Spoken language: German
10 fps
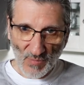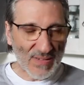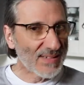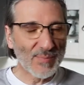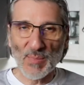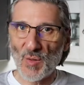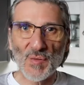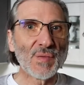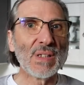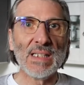Es ist mir auch
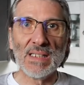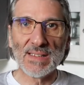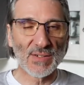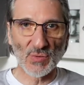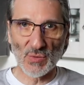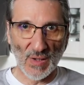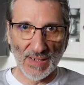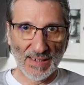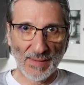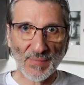viel zu
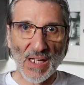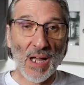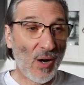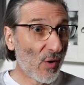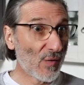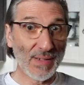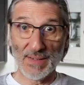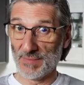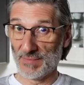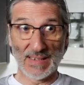teuer. Auch
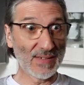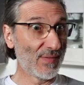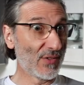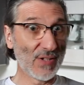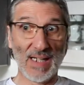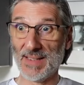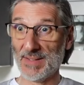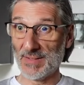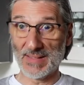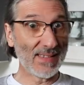wenn das
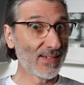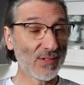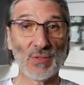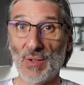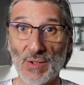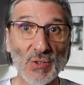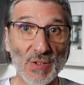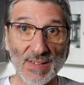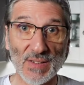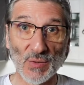wahrscheinlich ganz tolle
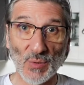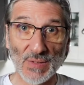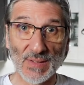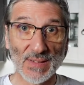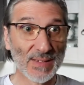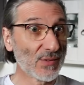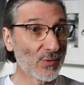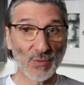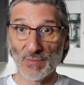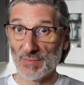Stationen sind
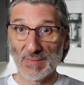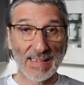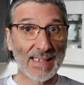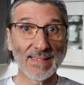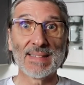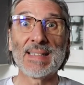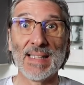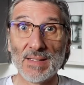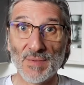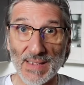und jeden
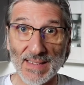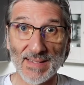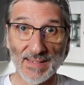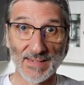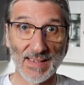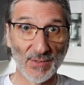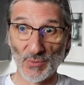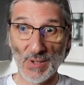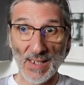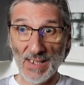Cent wert sind.
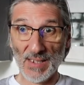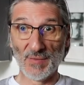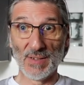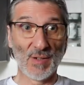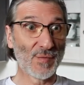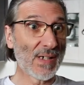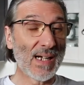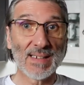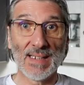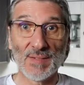Also ich will auf
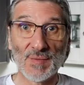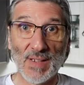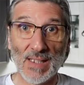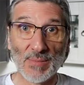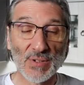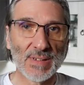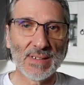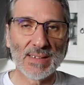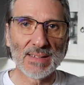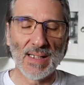gar keinen Fall mich in
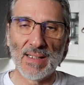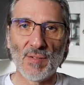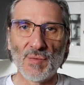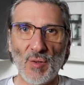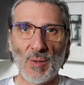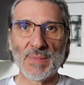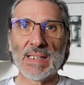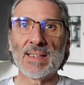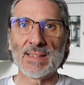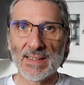irgendeiner Form
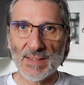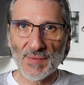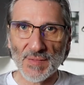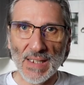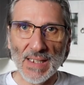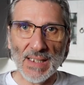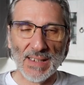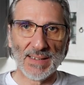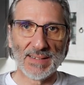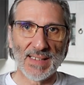negativ
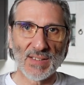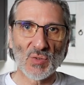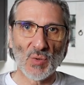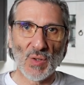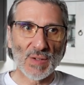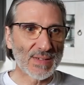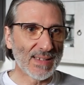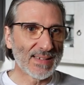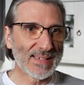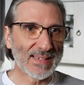äh, dazu
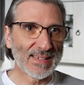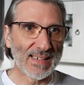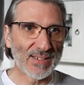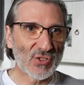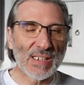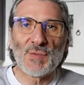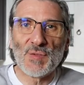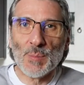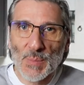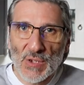äußern. Es, ist, es steht
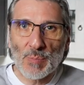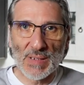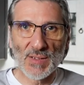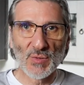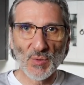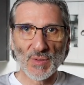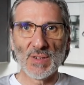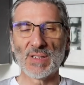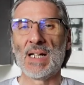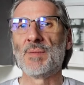für mich
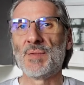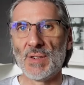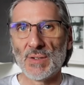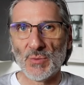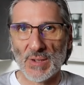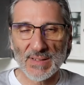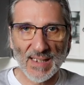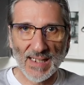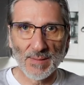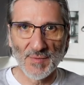persönlich einfach nur in
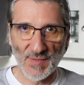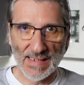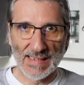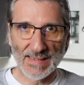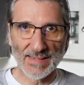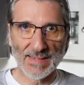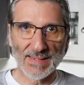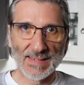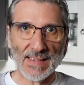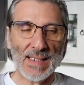keinem
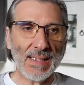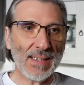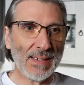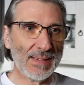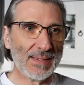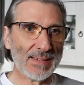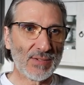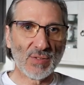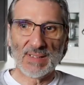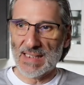Verhältnis äh,
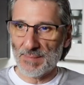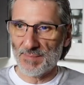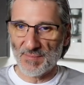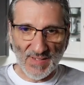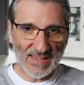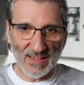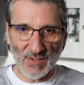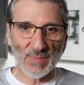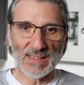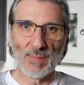zu dem, was
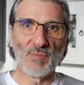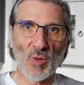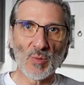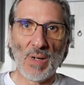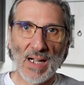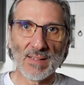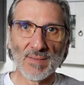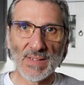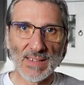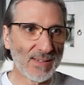ich mit dem Wok
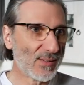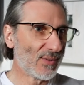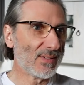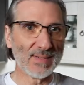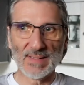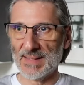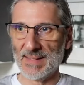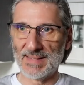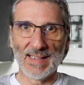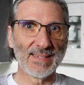machen will und
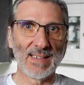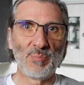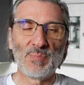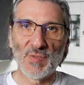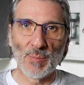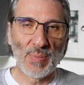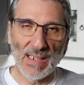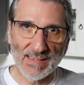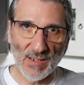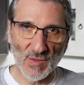äh, dann da für ein
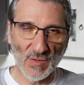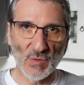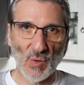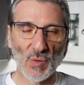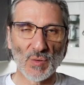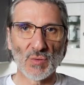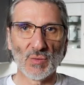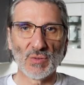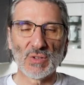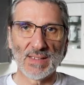paar tausend Euro so
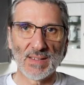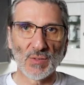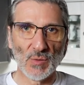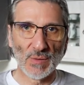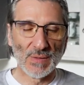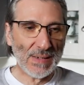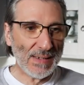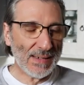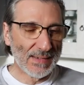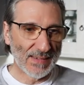eine Station
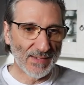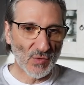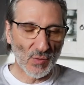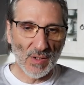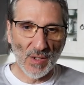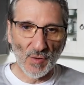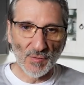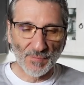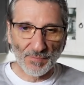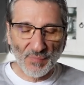dann zu
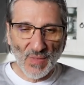kaufen.